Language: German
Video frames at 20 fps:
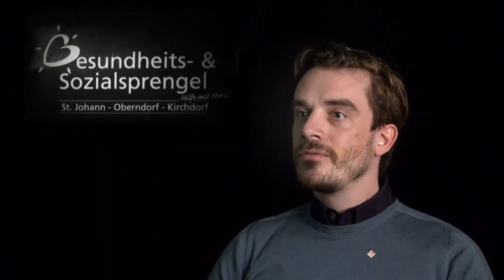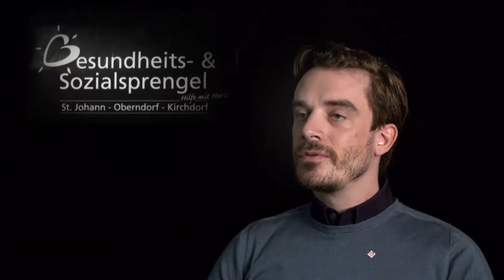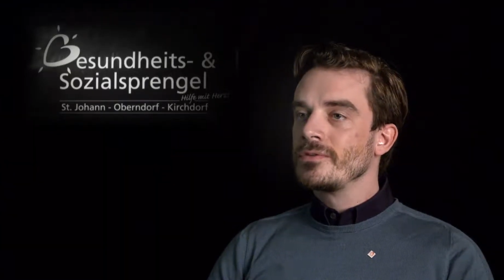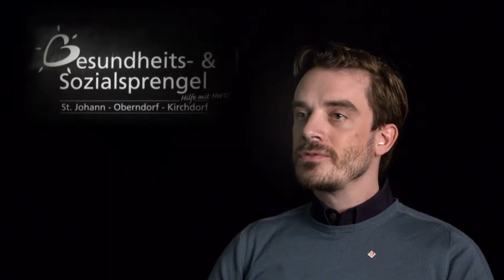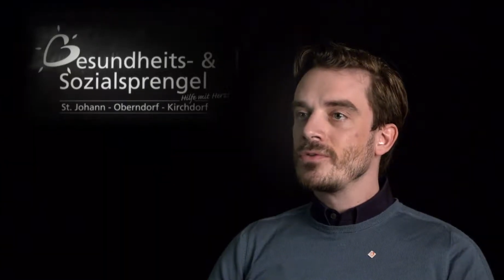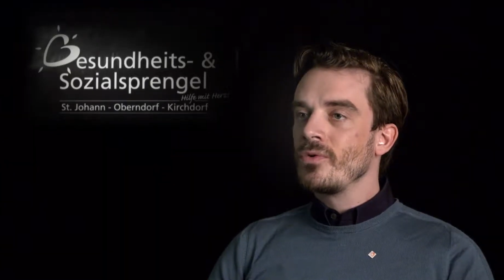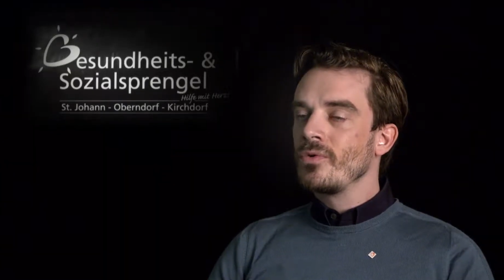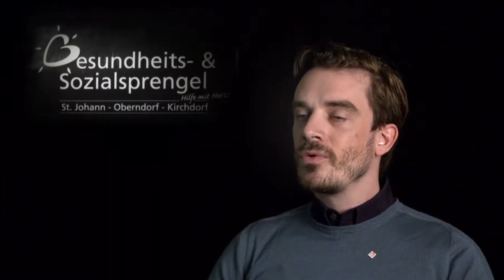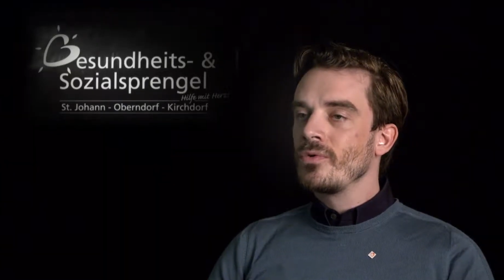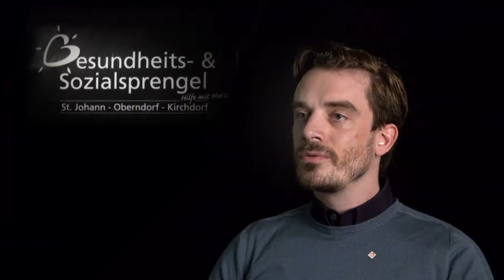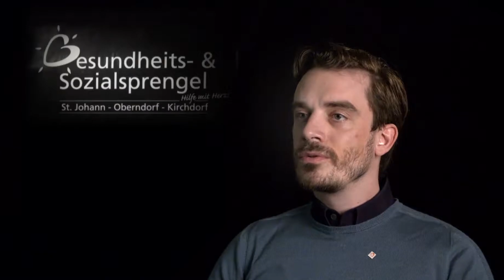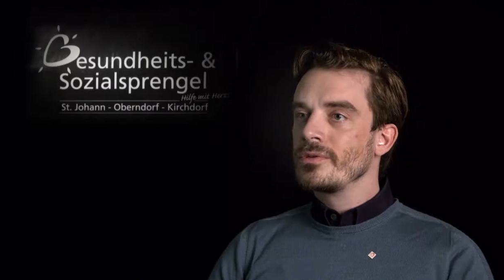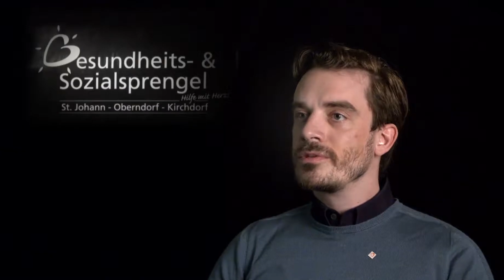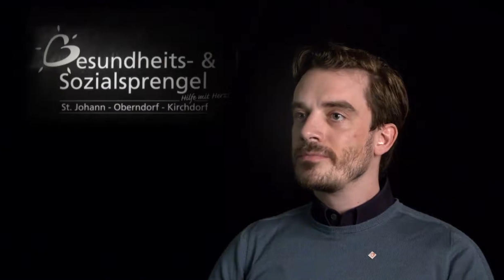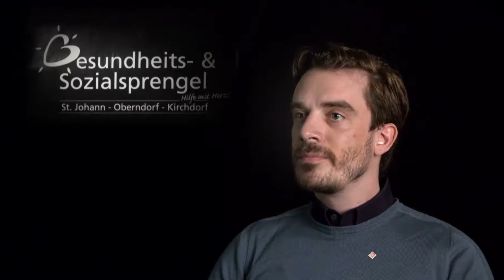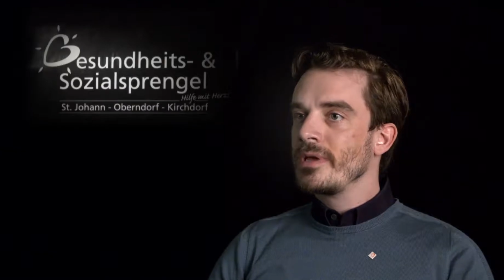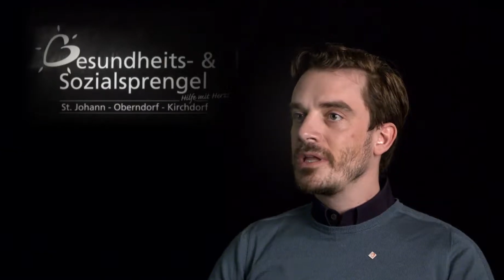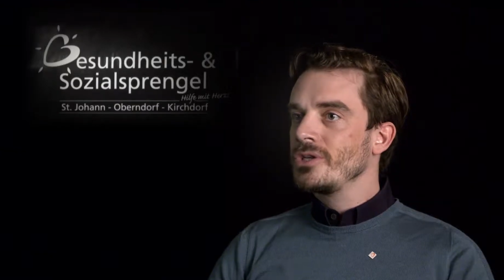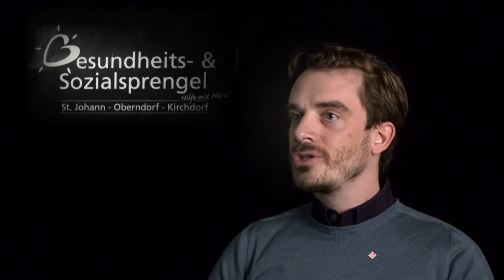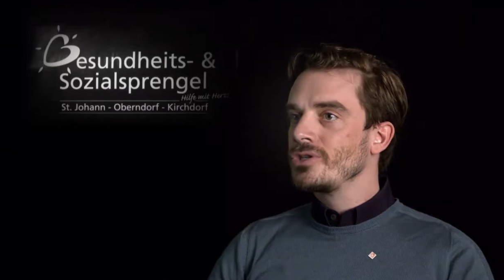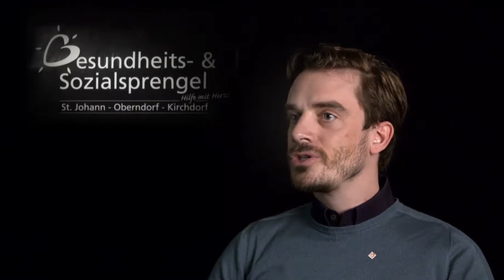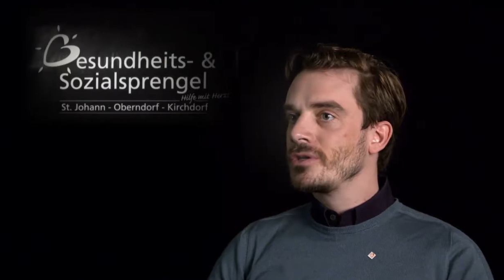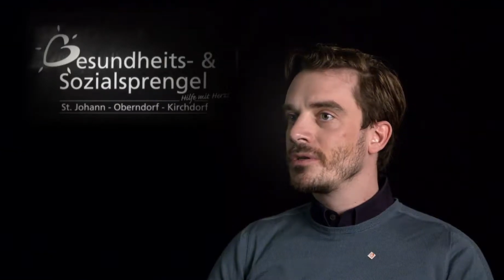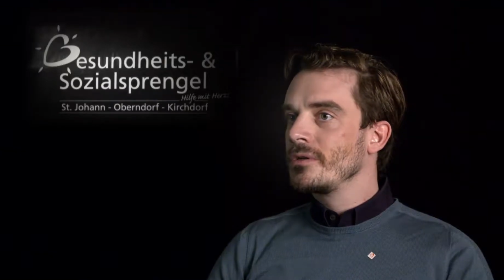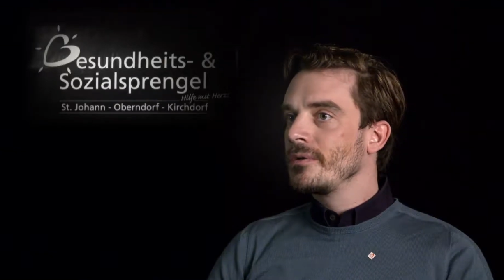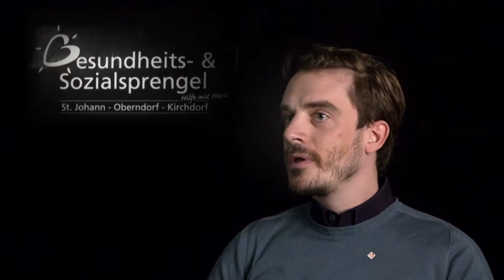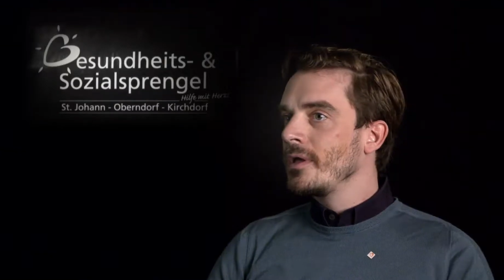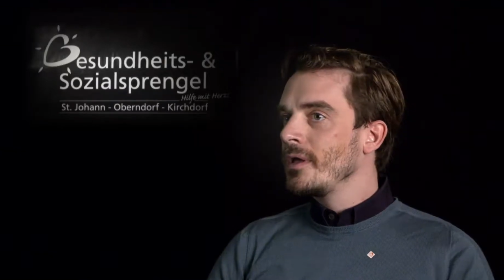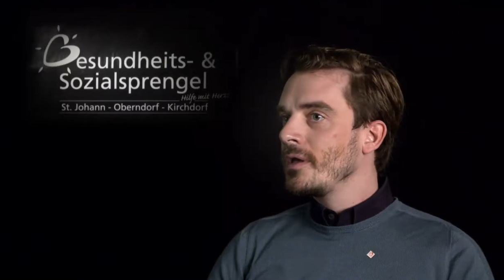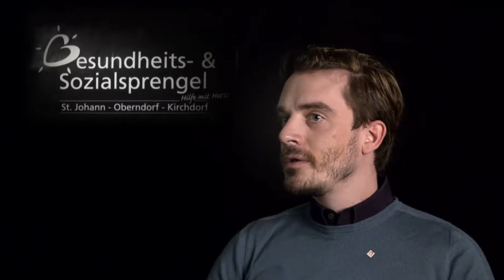Versorgung des Menschen
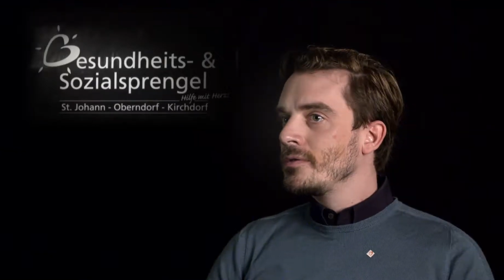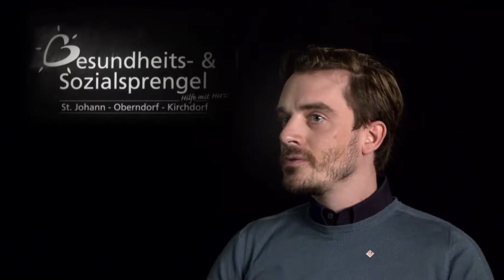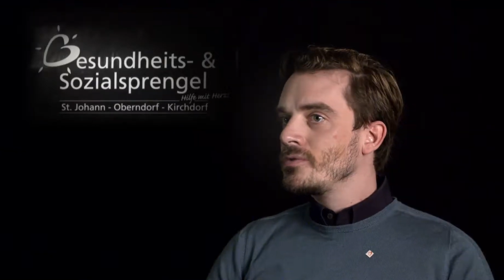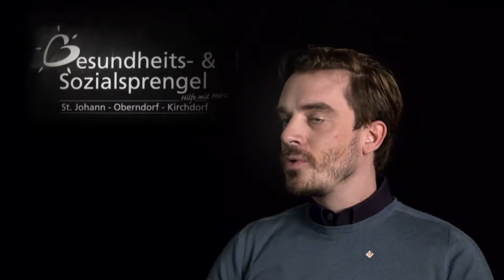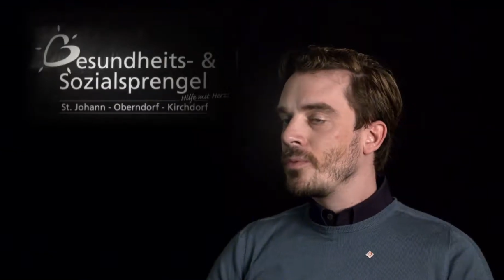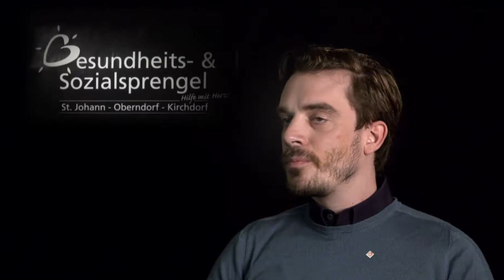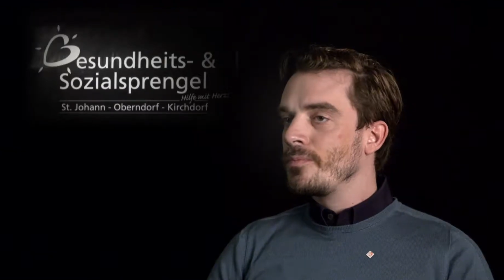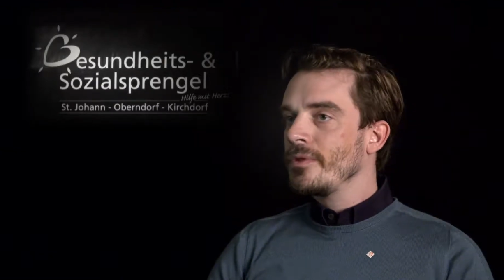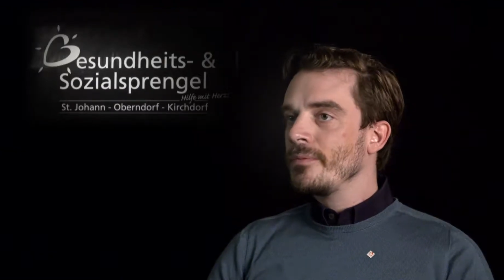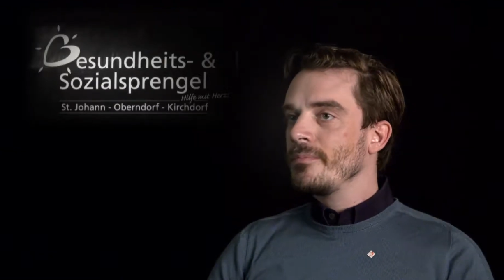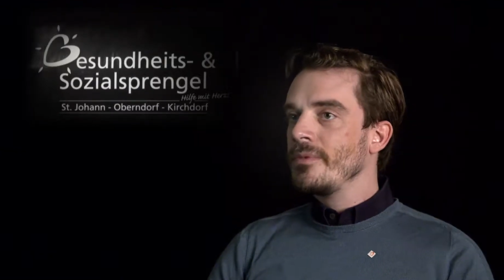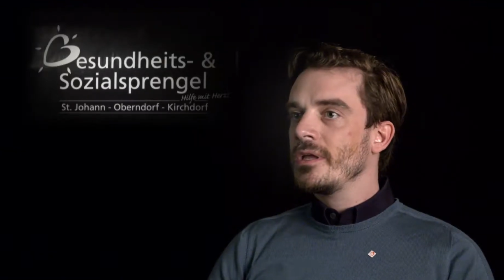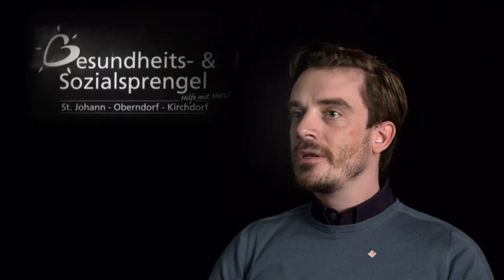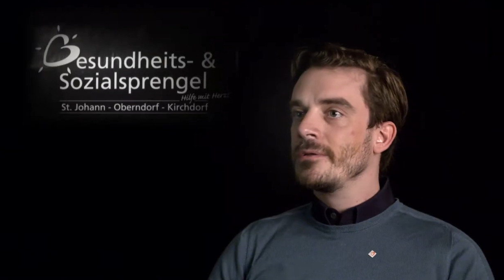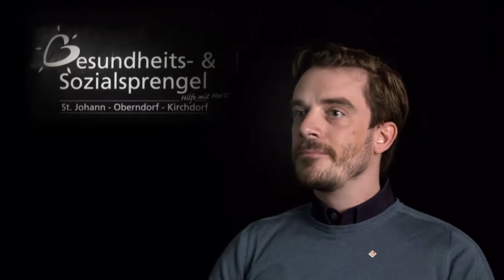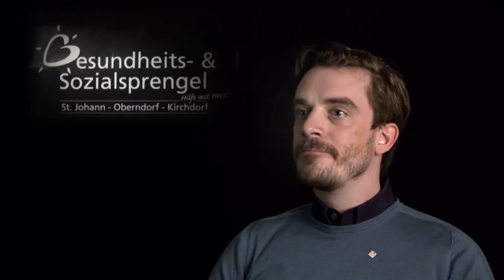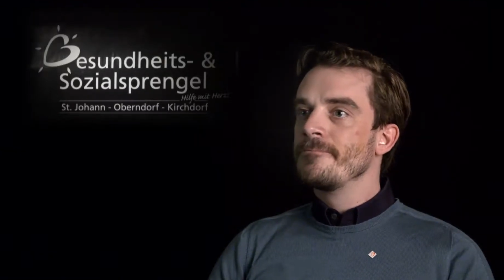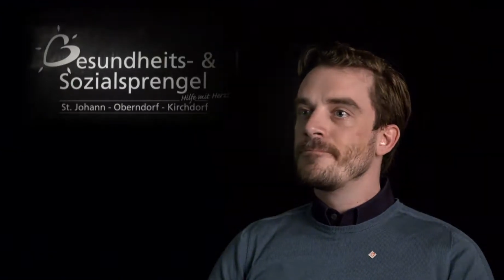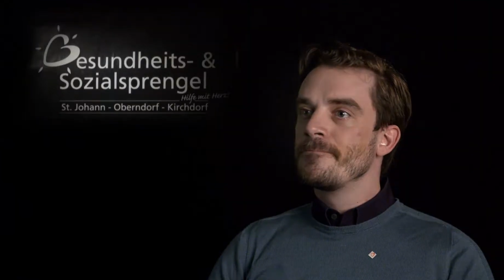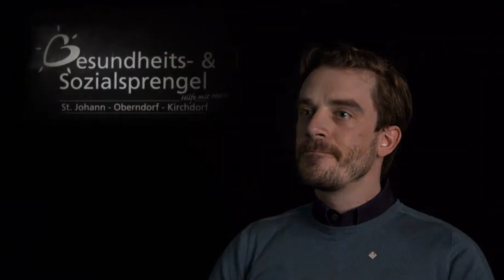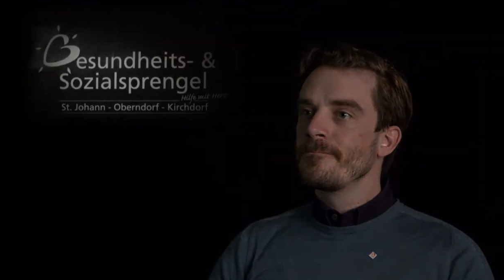zu optimieren.